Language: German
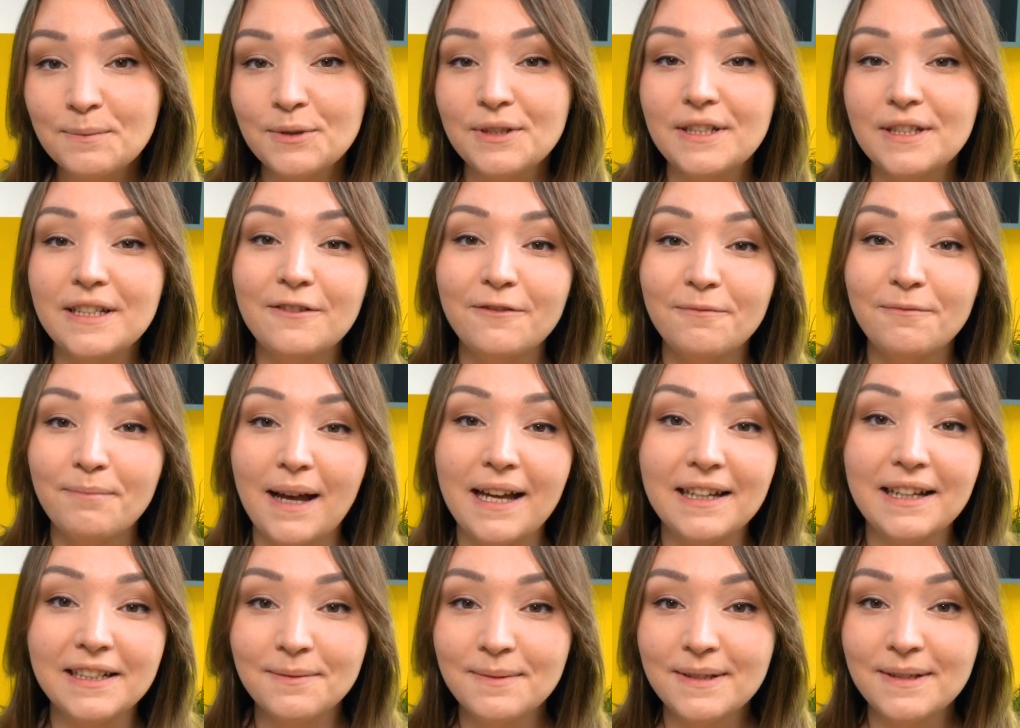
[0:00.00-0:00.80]
Motiv
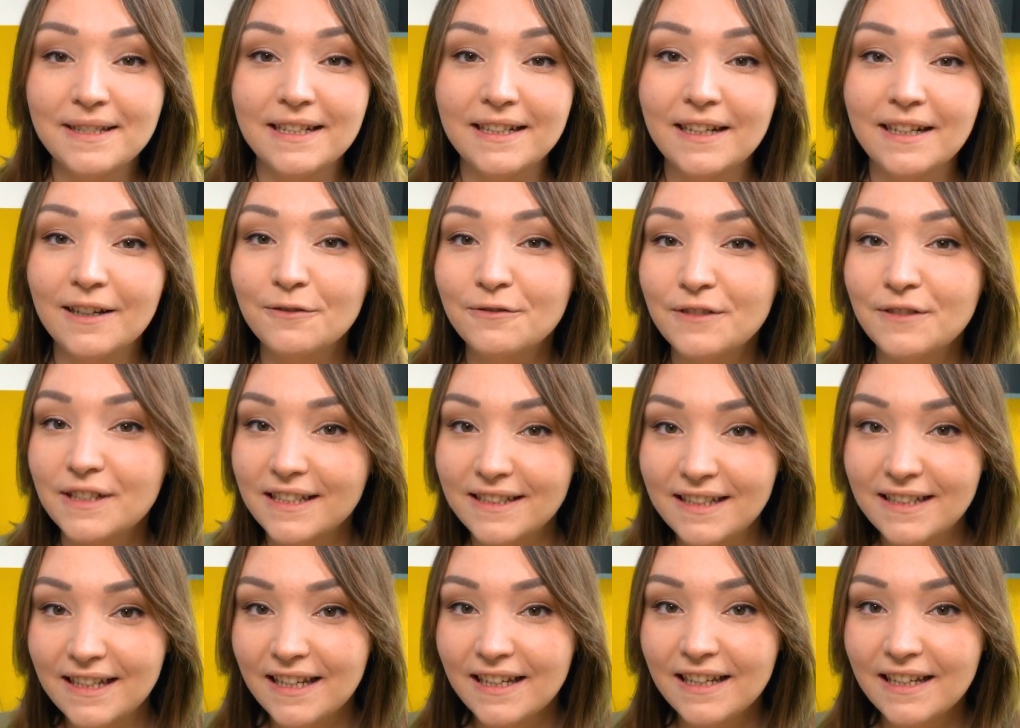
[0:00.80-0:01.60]
brachte mich dann auf die
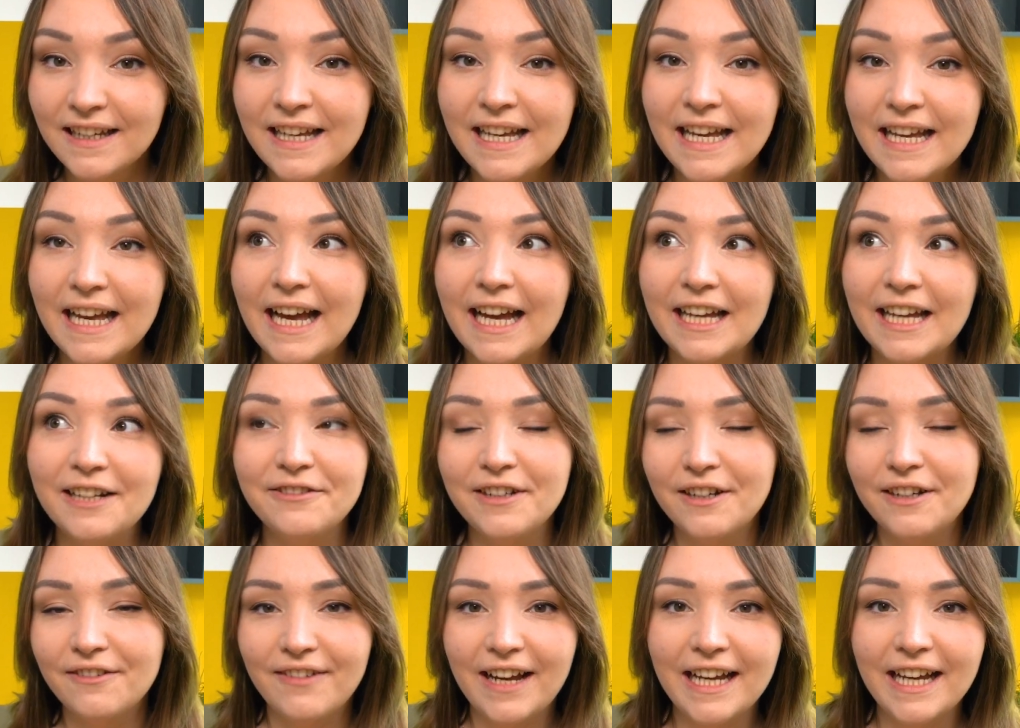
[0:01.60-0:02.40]
Idee,
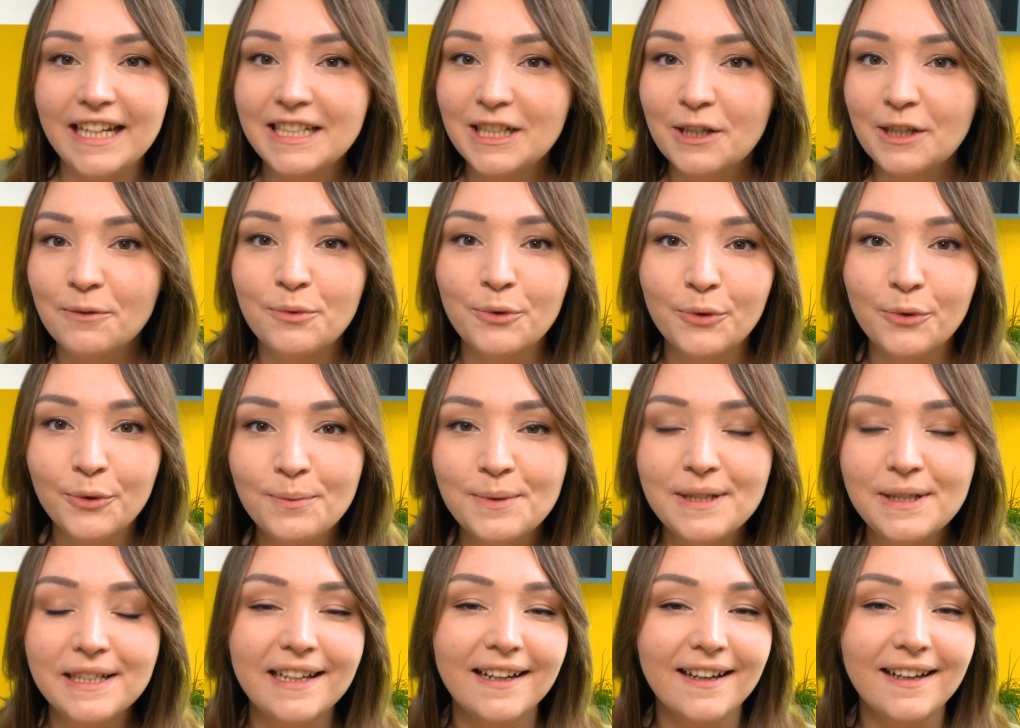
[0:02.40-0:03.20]
einfach weitere
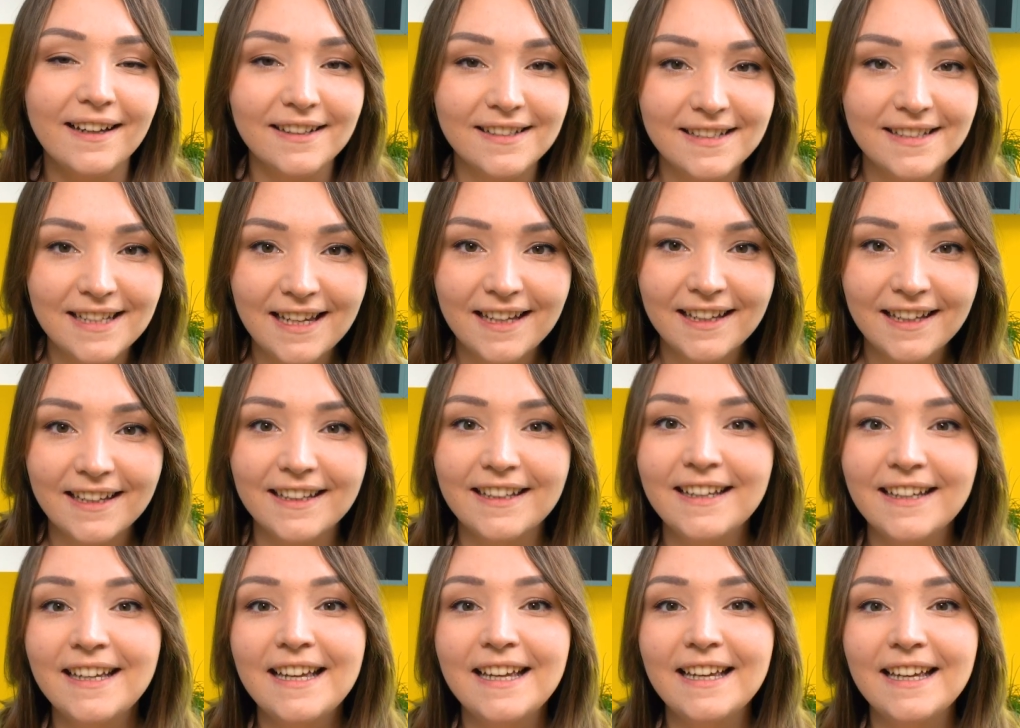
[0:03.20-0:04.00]
berühmte
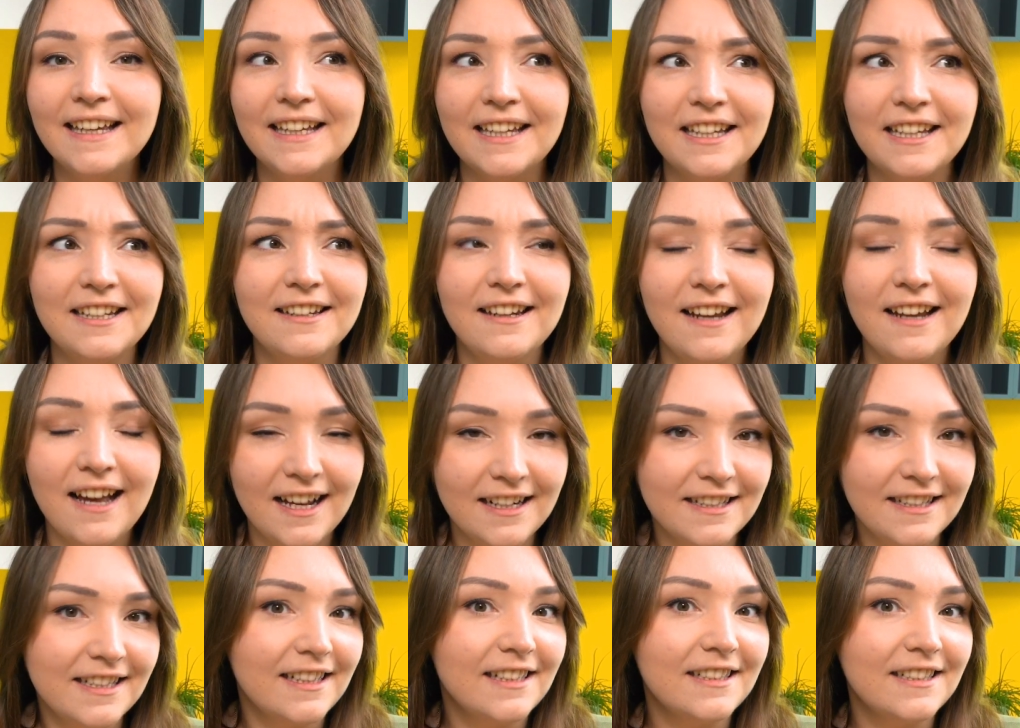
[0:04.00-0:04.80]
Charaktere in
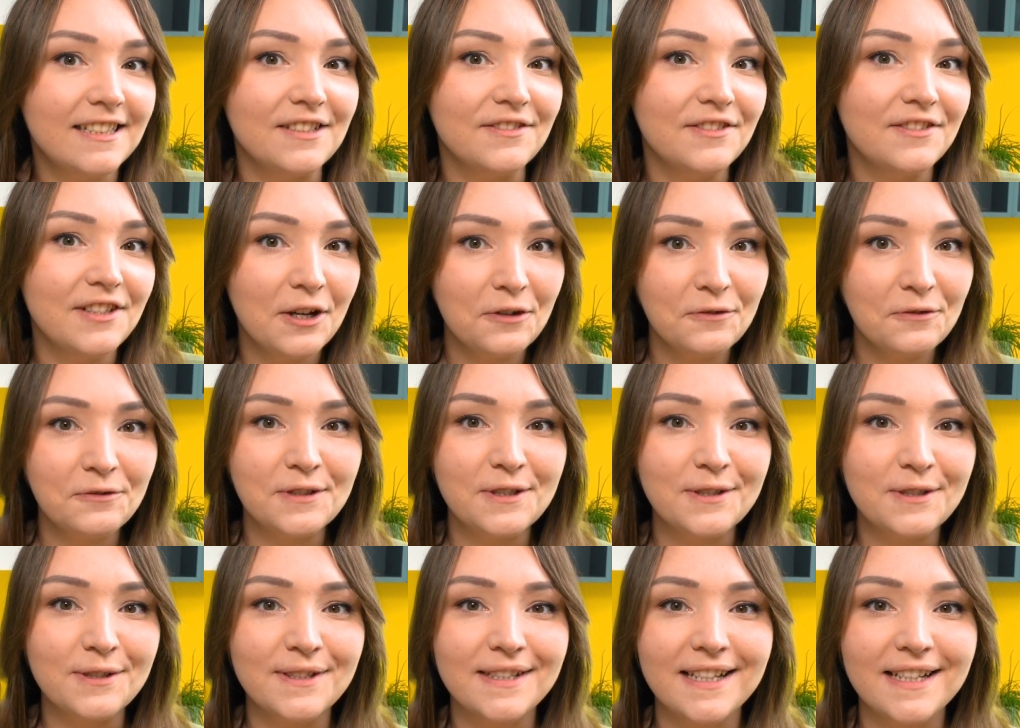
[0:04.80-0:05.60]
alternativen
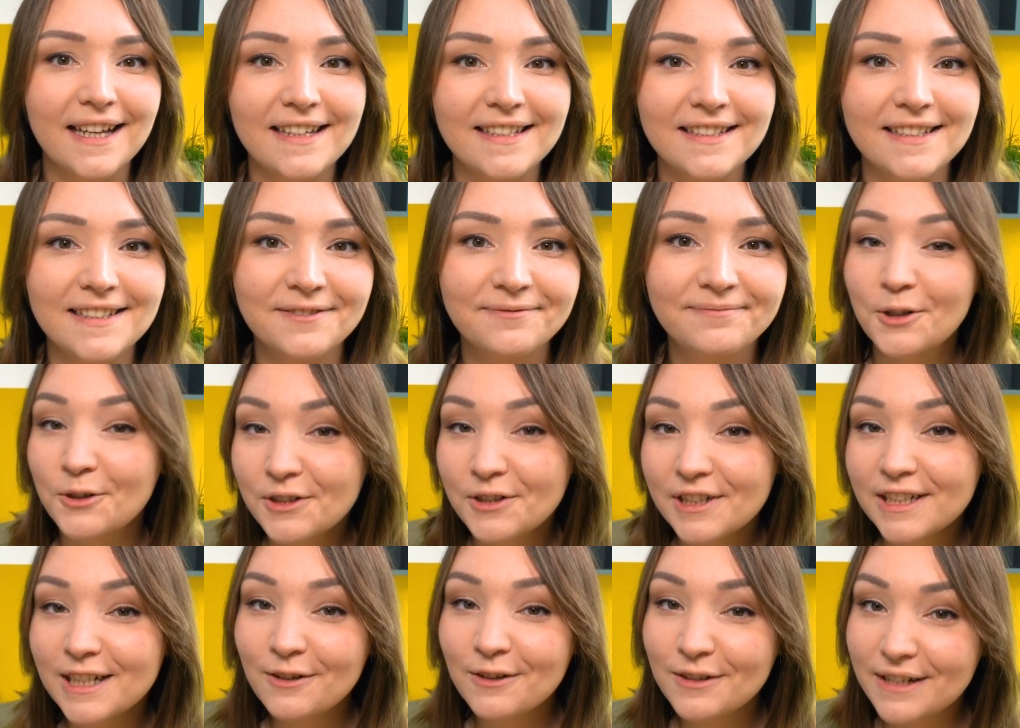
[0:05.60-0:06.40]
Outfits zu zeichnen.
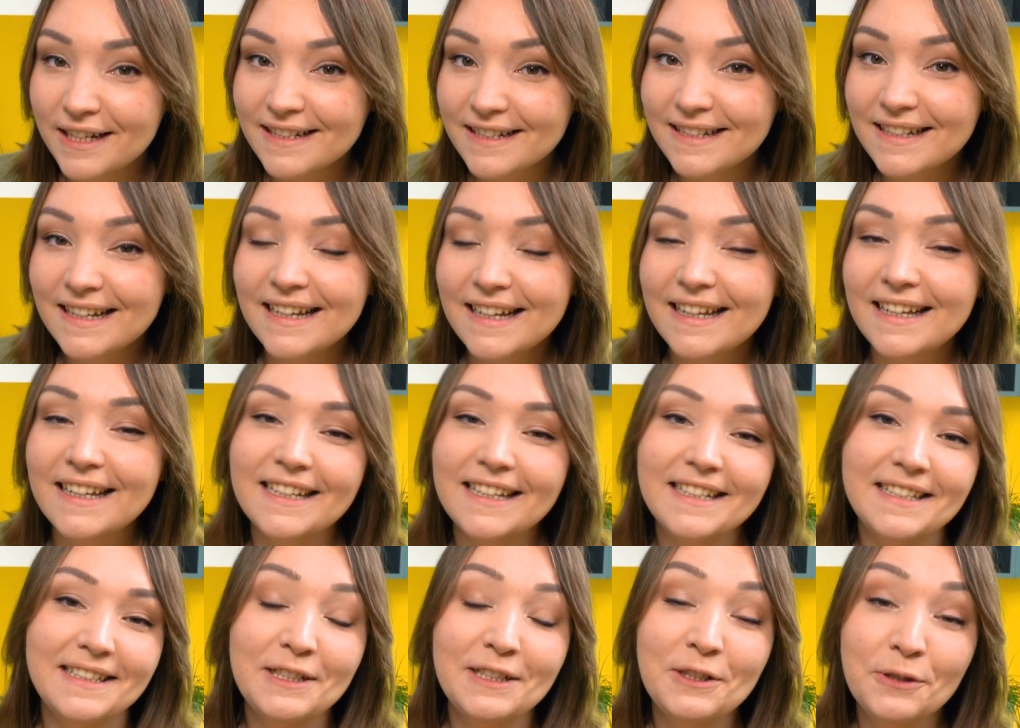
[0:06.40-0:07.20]
Und genau das
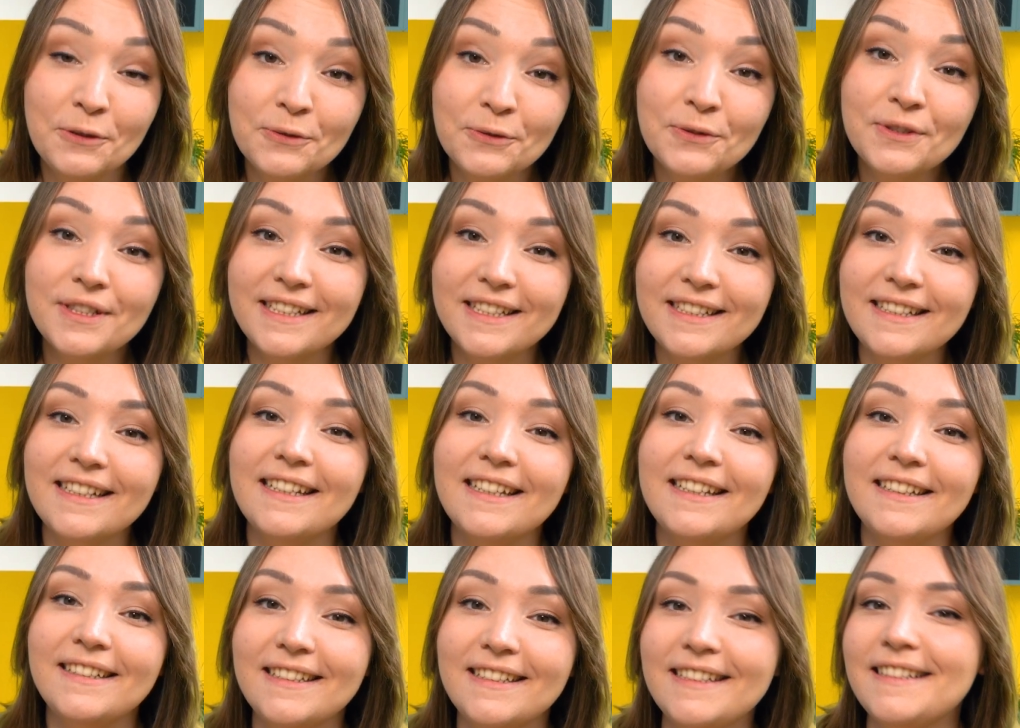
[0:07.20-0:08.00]
ist die
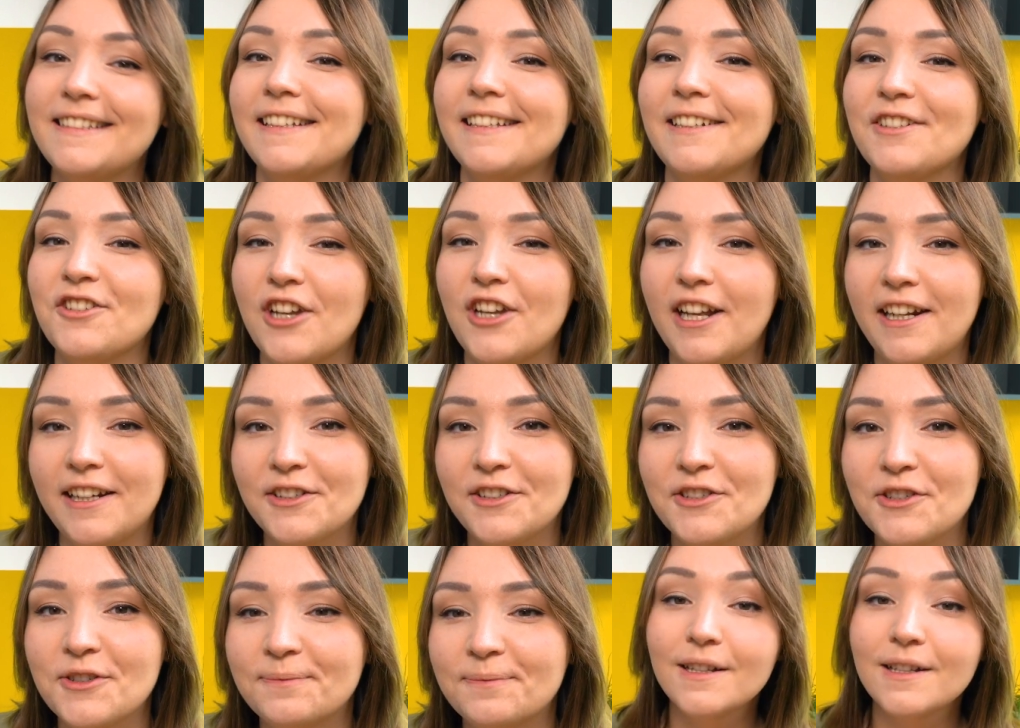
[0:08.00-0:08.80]
Grundidee dieser
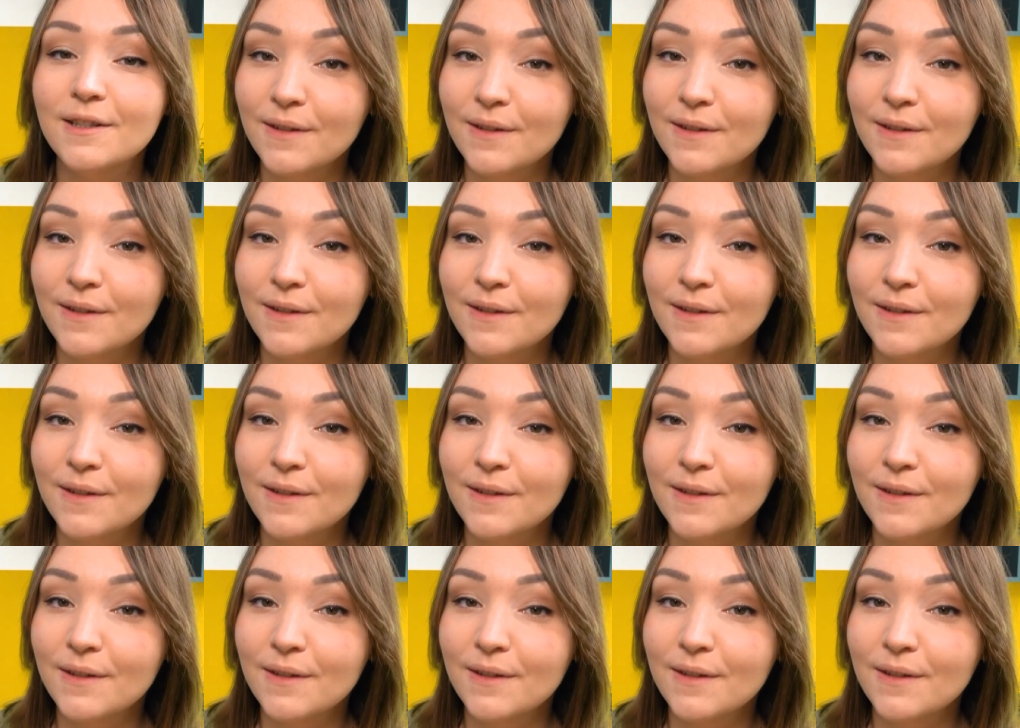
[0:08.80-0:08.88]
Challenge.